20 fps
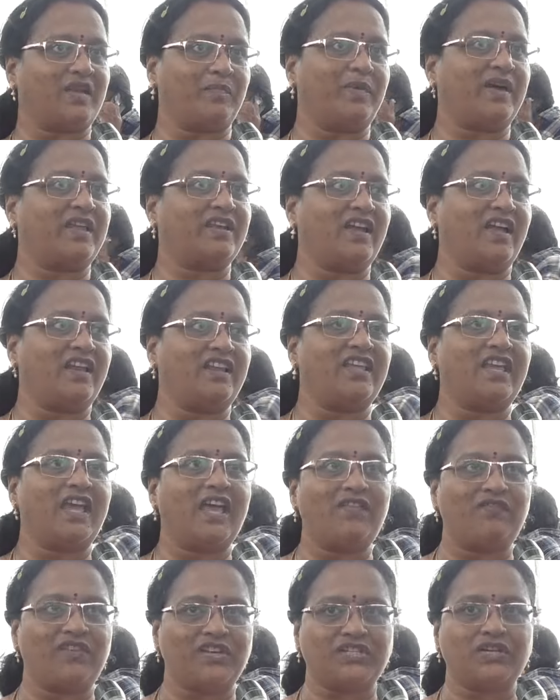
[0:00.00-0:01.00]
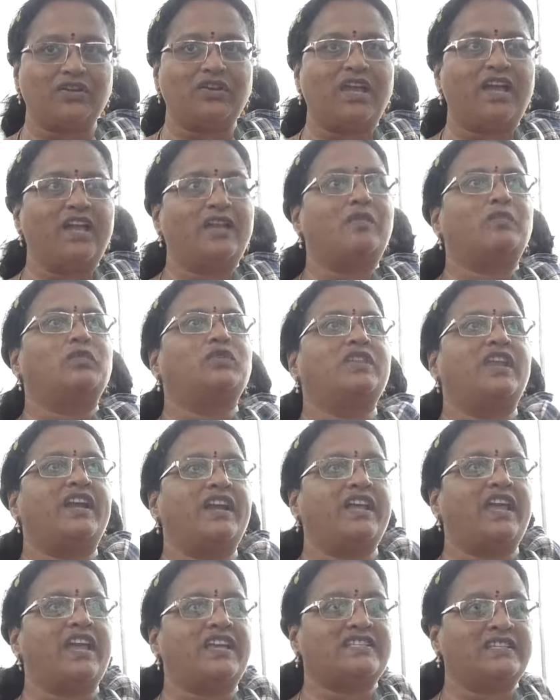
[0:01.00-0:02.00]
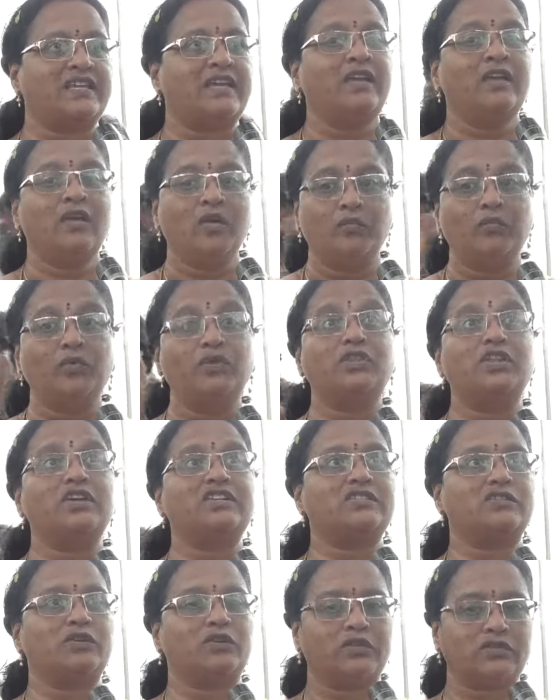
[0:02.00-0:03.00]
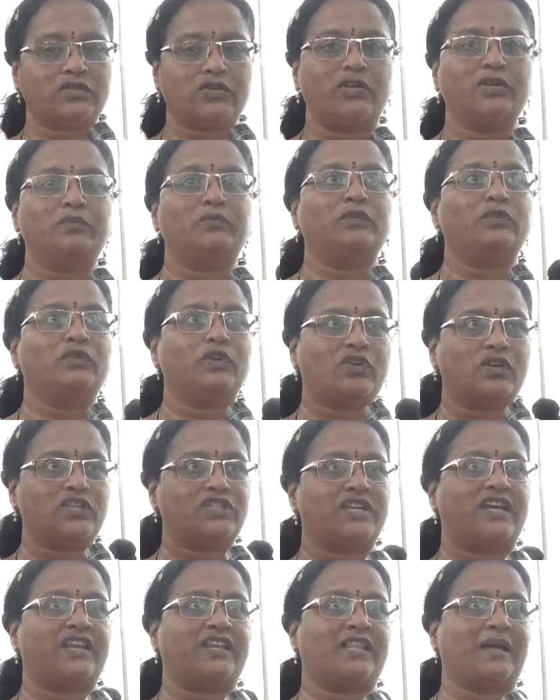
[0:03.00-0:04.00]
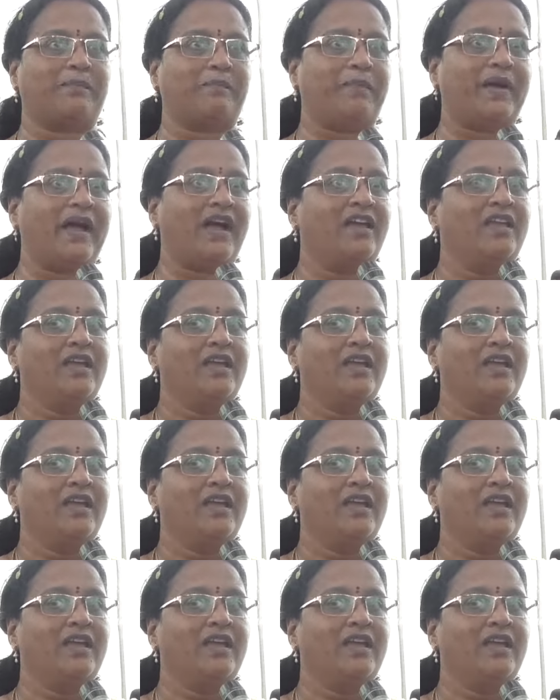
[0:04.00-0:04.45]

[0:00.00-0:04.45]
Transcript: దర్బార్ కానీ ఏ విషయంలో అయినా ముందడిగేసి ముందుకు చూసుకొని ముందుకు వచ్చారు తప్ప